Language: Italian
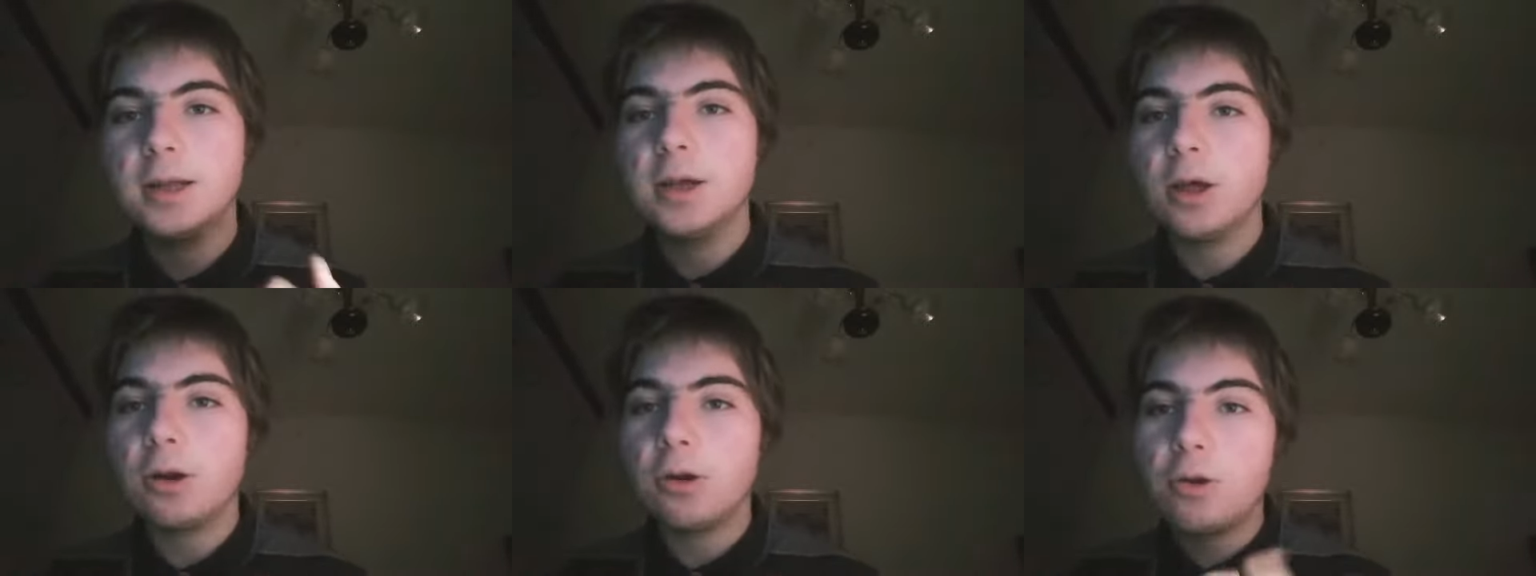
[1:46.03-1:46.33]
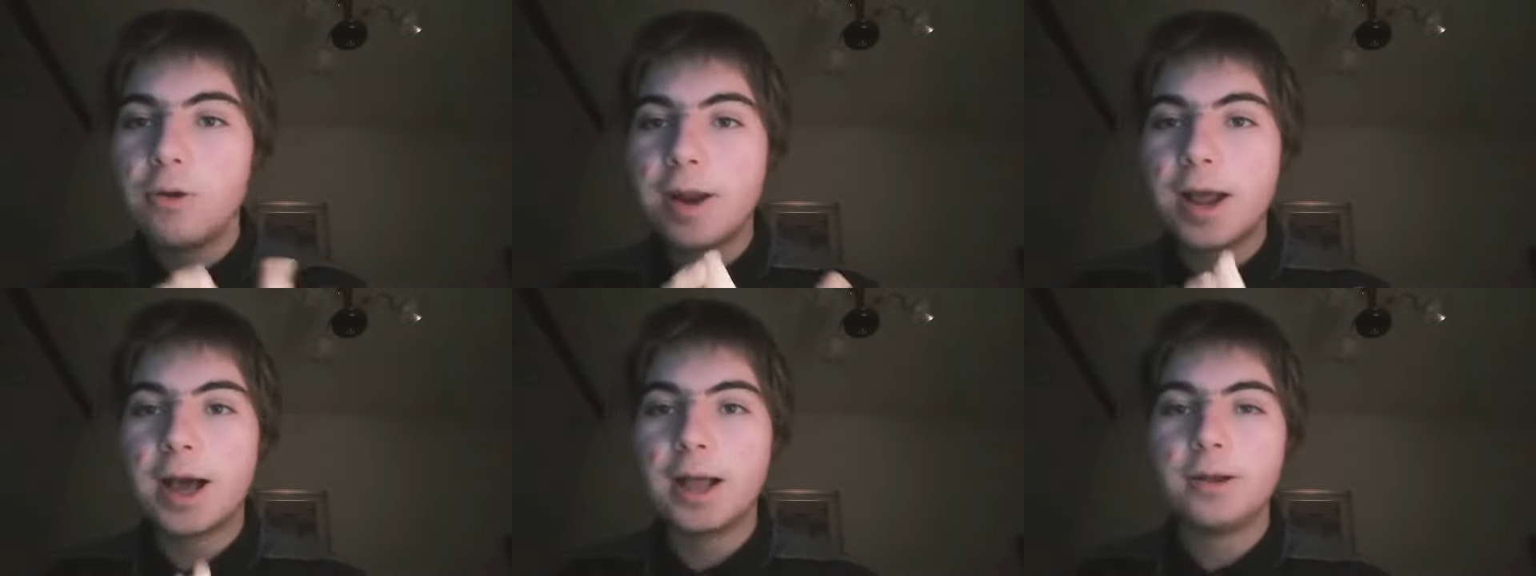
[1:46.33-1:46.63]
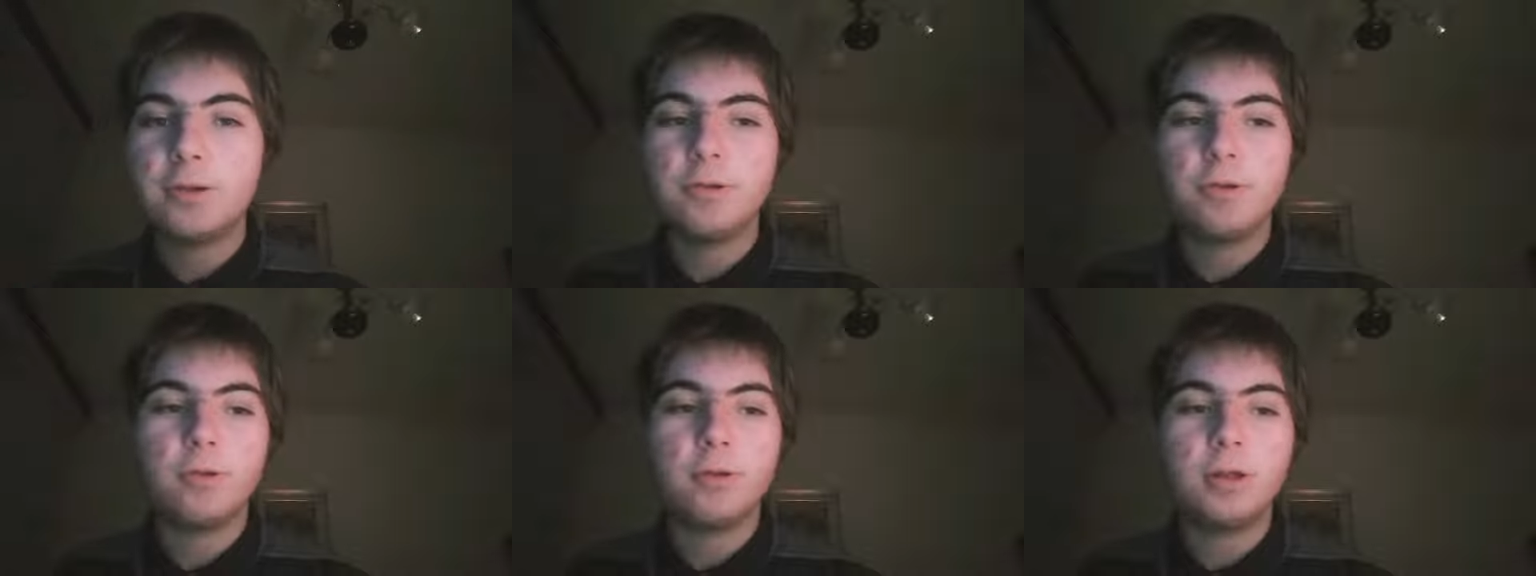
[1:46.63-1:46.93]

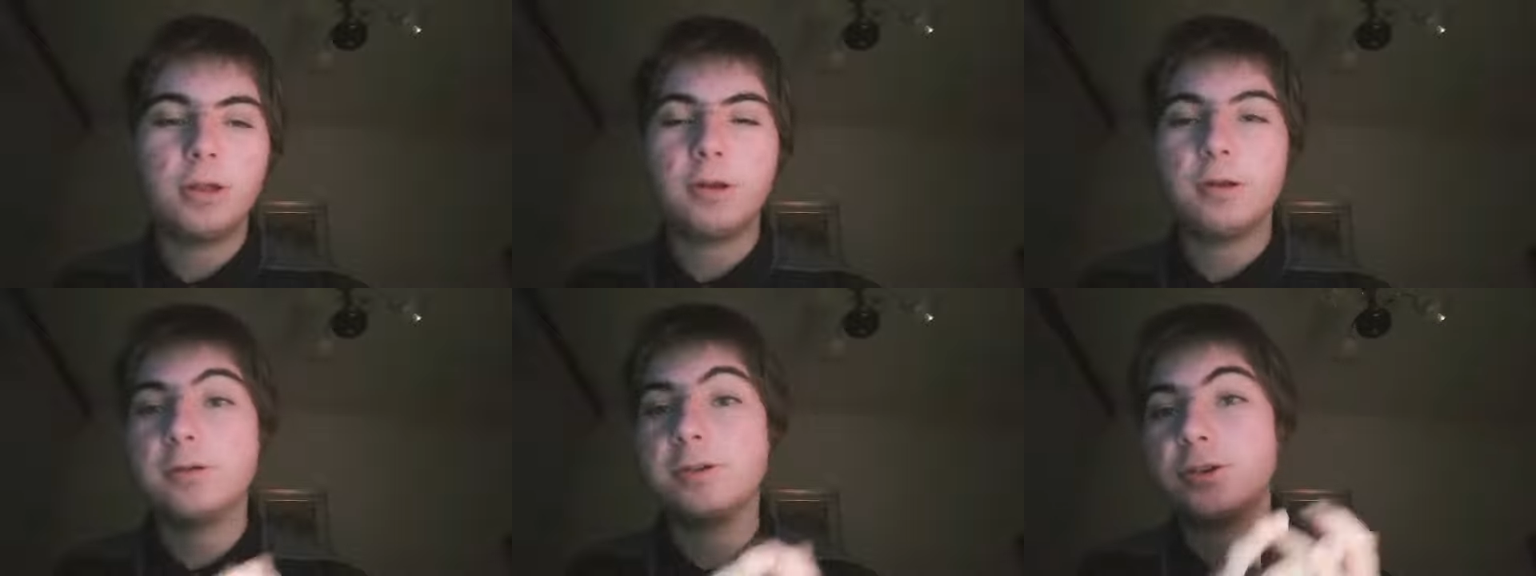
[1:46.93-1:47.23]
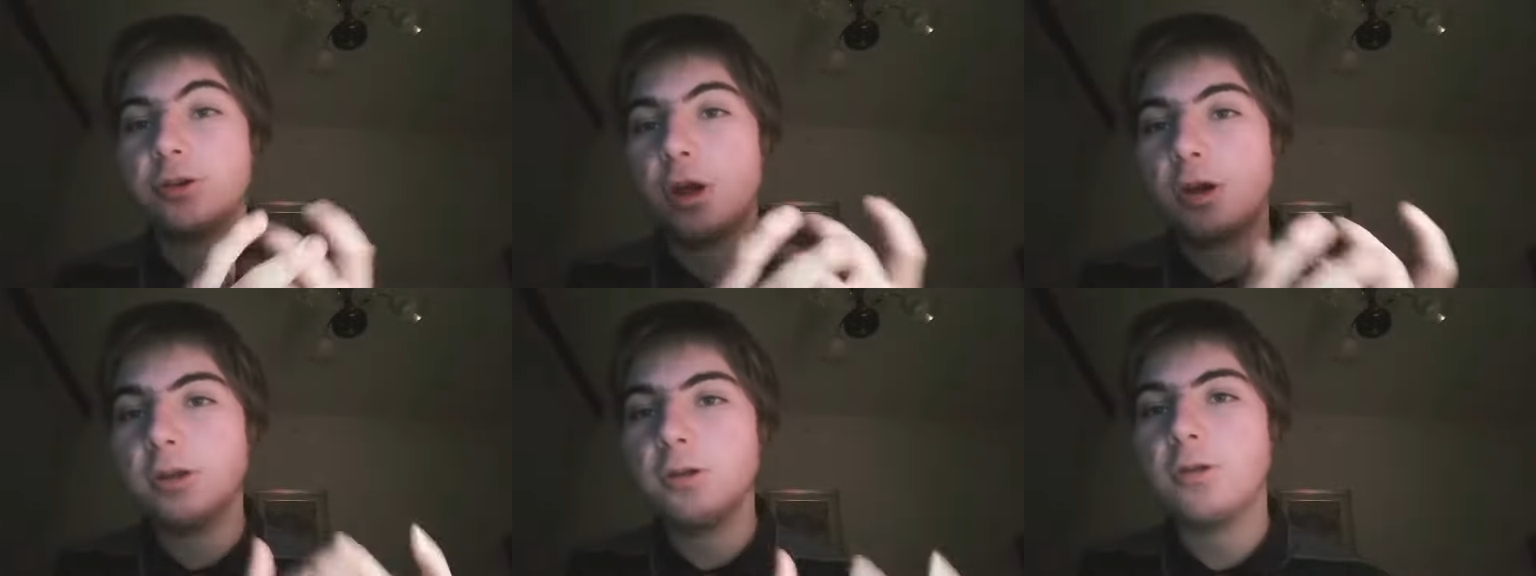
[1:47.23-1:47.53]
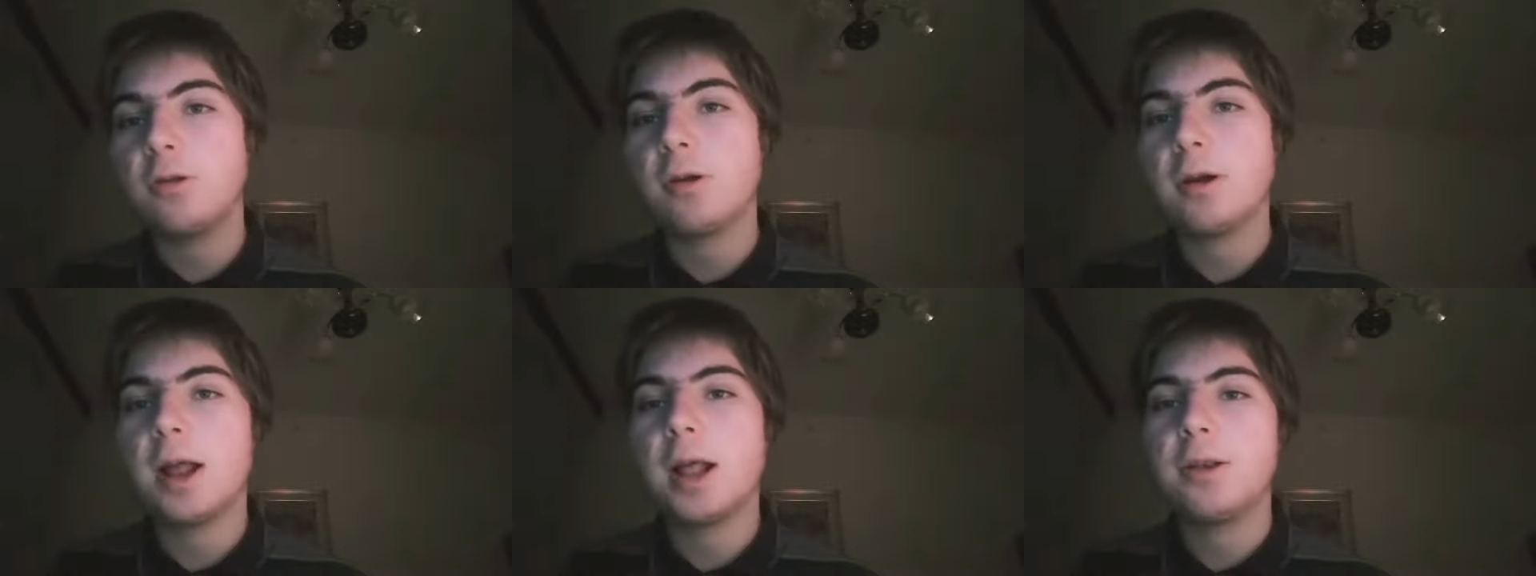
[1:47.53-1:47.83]
Ronaldo, il
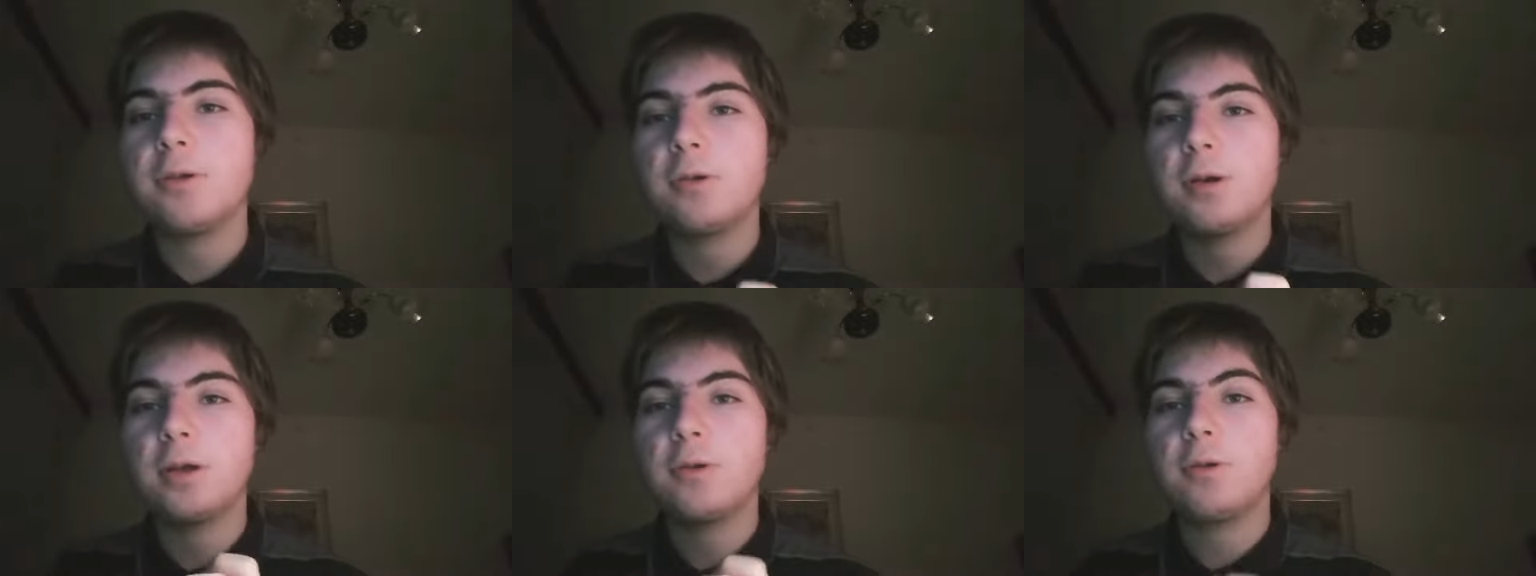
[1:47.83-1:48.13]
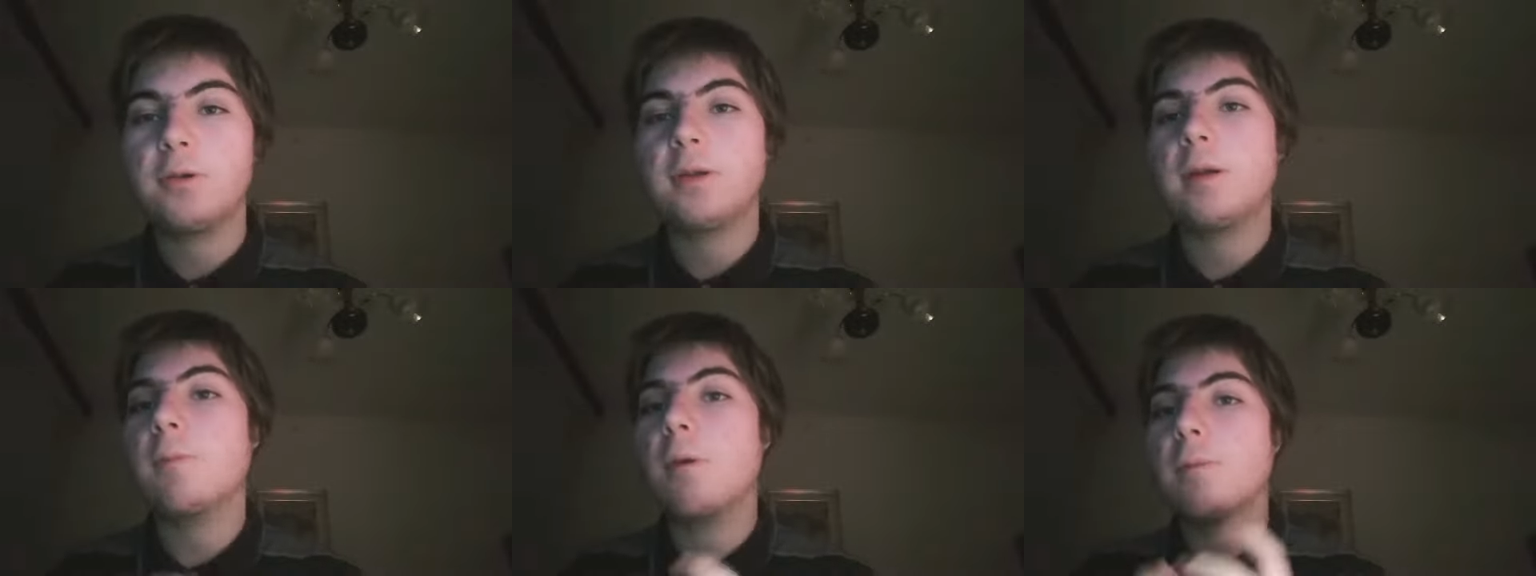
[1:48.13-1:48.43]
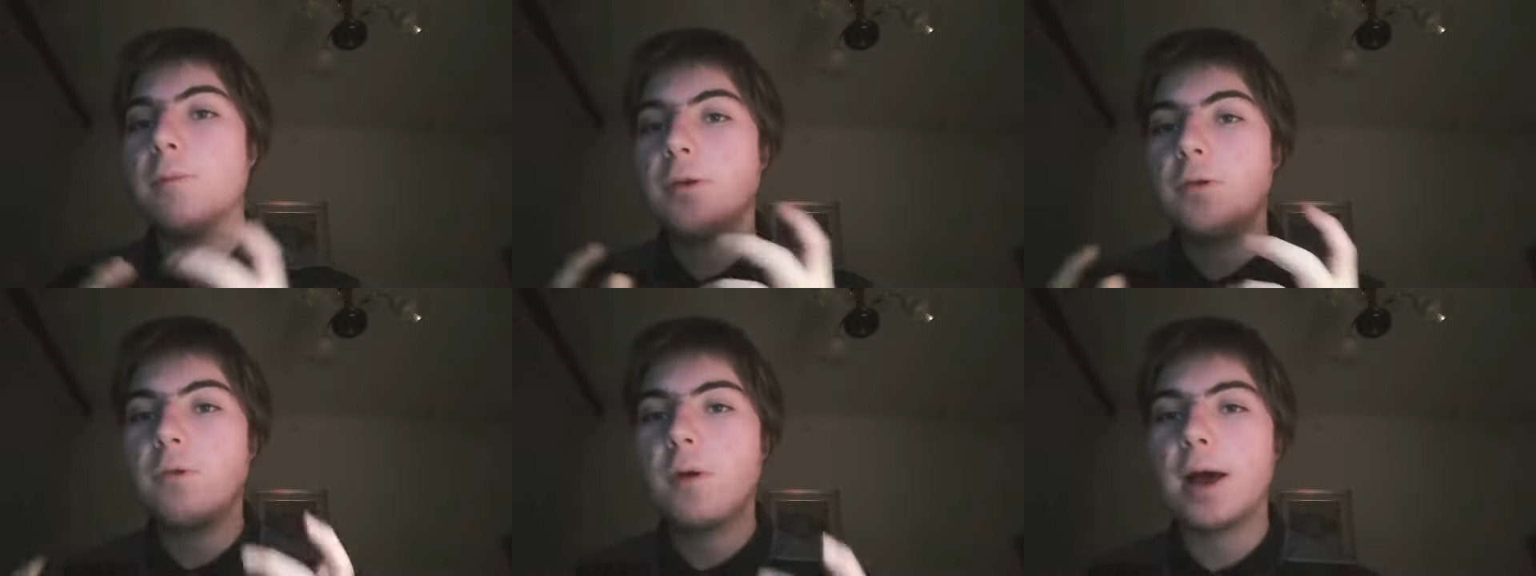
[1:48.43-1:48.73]
solito Ronaldo che noi siamo
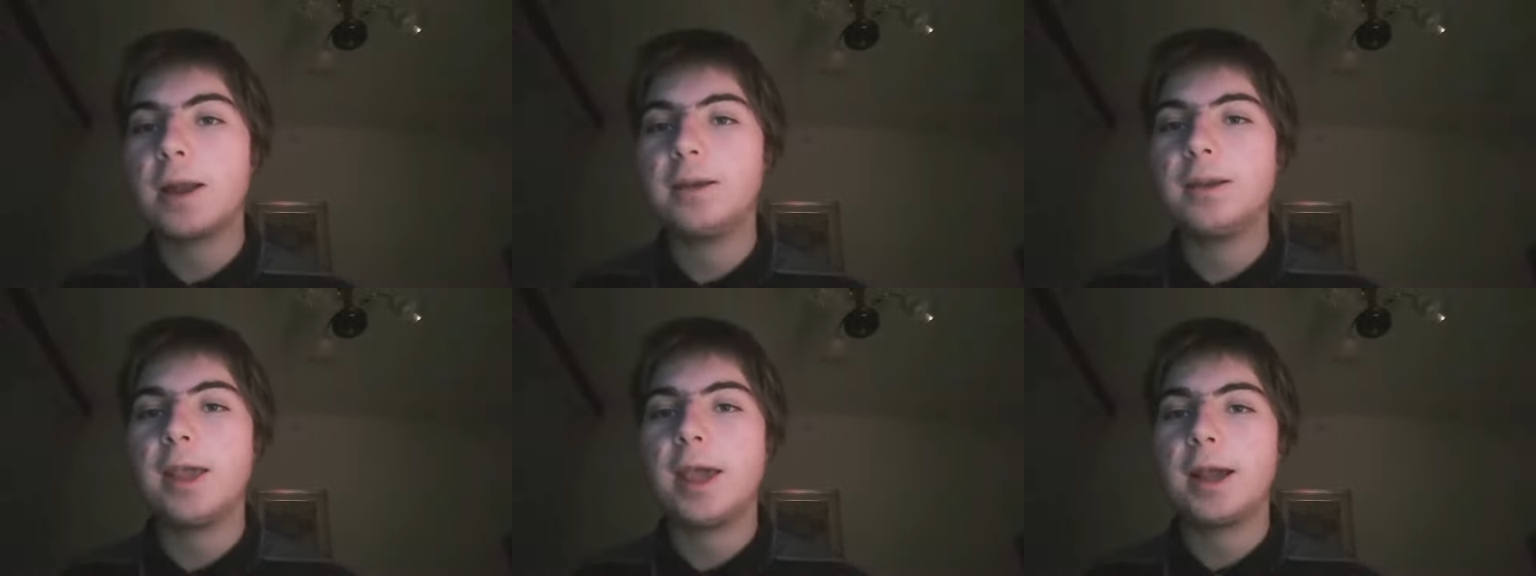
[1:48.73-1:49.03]
abituati,